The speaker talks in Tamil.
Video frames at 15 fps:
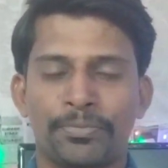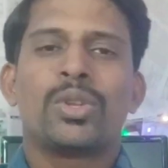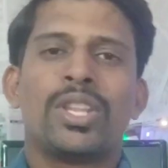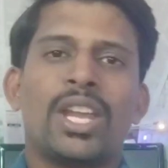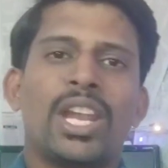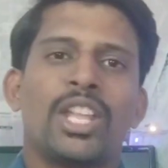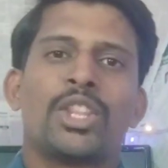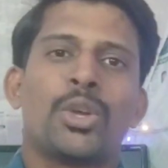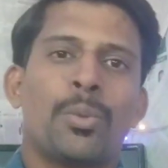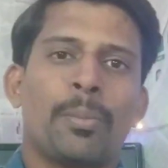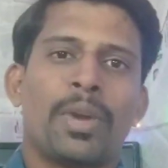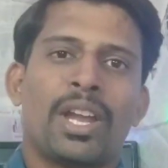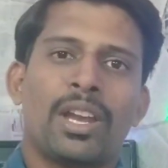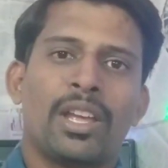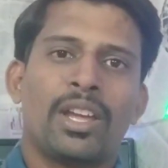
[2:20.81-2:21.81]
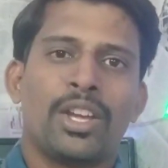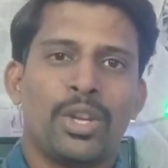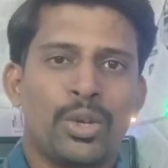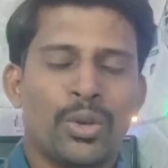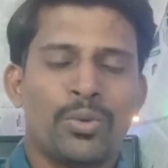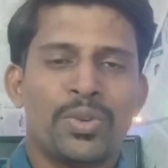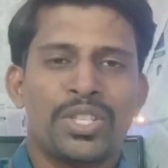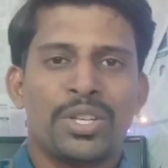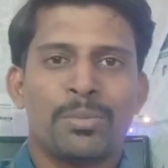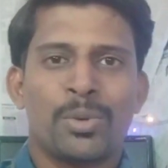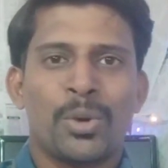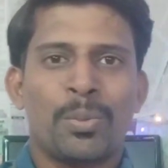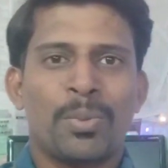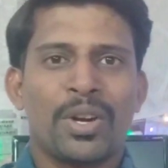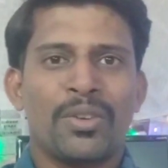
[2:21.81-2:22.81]
இது எல்லாத்துக்கும் மேலே இன்னொரு விஷயம்
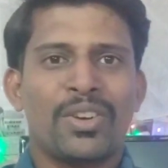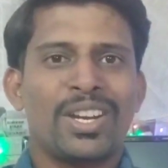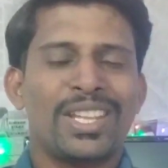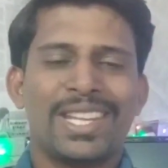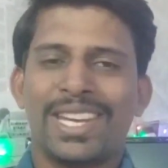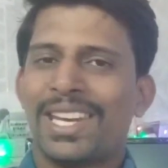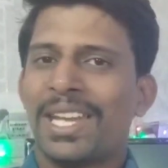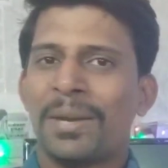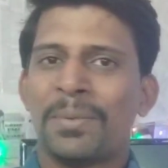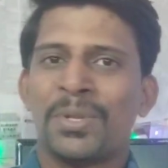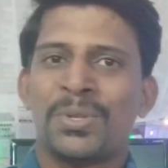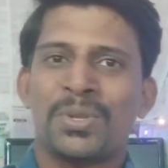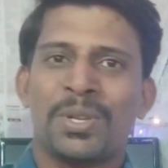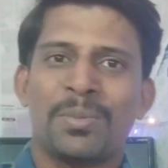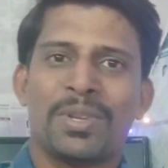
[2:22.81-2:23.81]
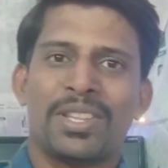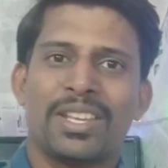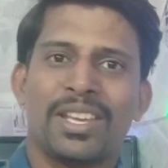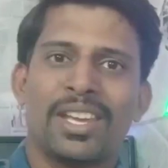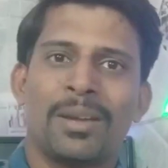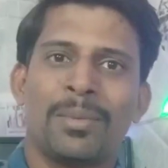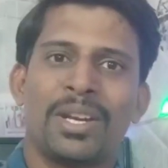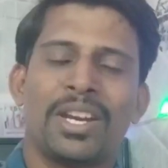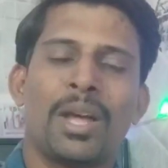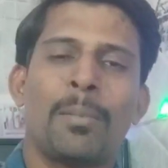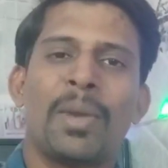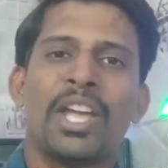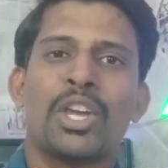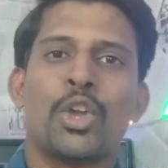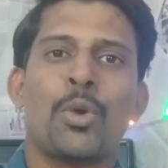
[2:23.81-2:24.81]
நோட் பண்ண வேண்டியது என்ன அப்படின்னு சொல்லி பார்த்தீங்க அப்படின்னா
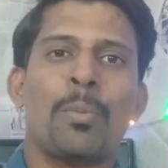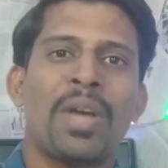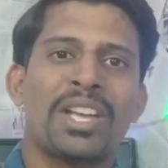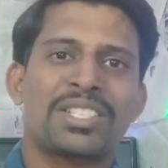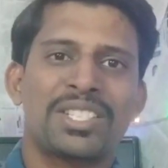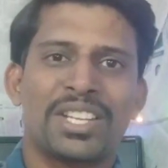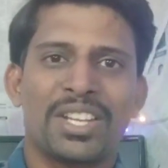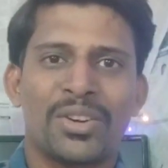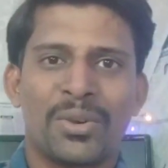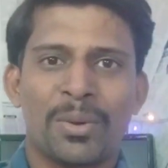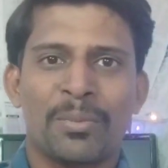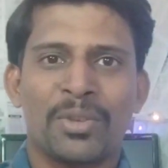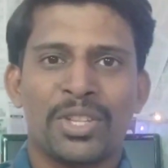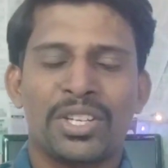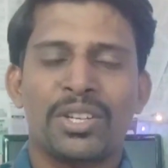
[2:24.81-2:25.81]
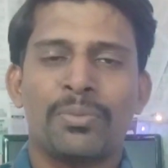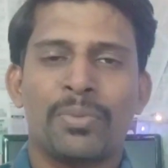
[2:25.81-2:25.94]
மைக்ரோமேக்ஸ் நிறுவனம் வந்துட்டு